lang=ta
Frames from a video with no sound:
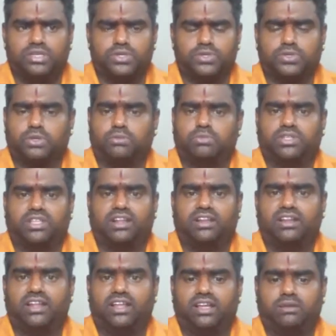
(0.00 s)
ஸோ
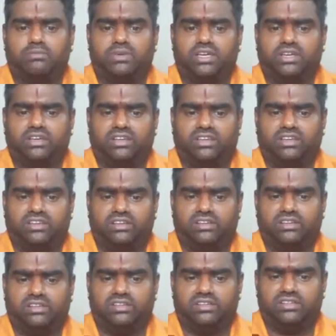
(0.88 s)
முதல்ல நாம்
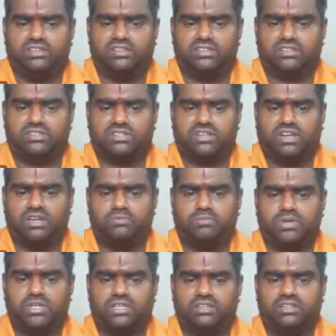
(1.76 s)

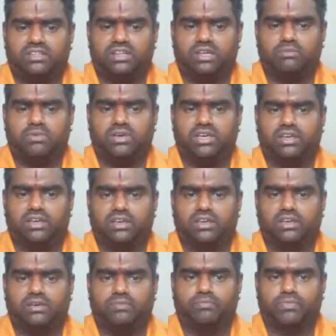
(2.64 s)
ஸ்டார்ட் பண்ணுறது நாம்
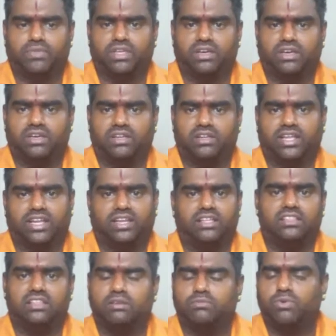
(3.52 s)

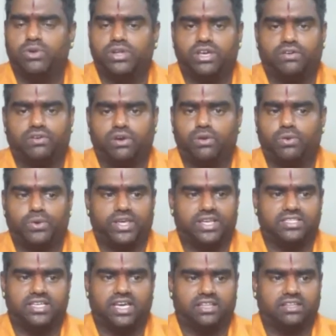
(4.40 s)
நரேந்திர மோடி
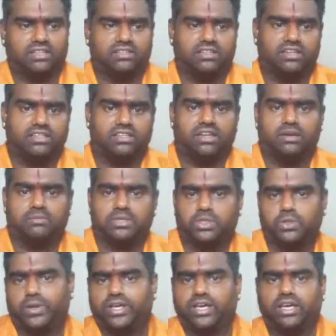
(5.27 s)
அவர்களுடைய ஜாதகத்திலேருந்து
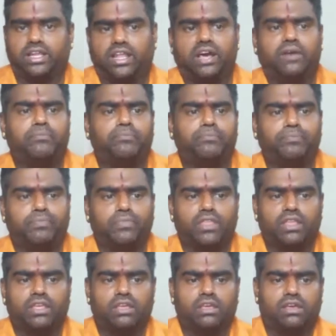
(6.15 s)
நாம் தொடங்கலாம்
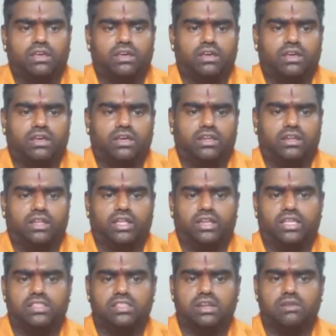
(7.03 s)

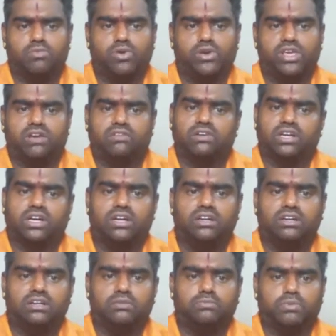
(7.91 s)
நரேந்திர மோடி
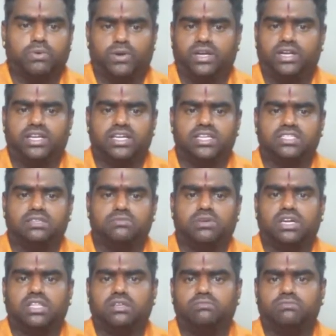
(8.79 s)
அவர்கள் புரட்டாசி
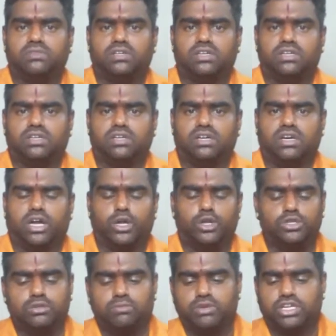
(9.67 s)
மாதம்
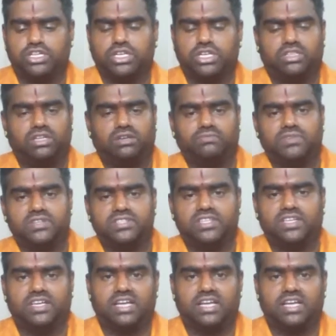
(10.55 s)
அனுஷம் நட்சத்திரம் விருச்சிக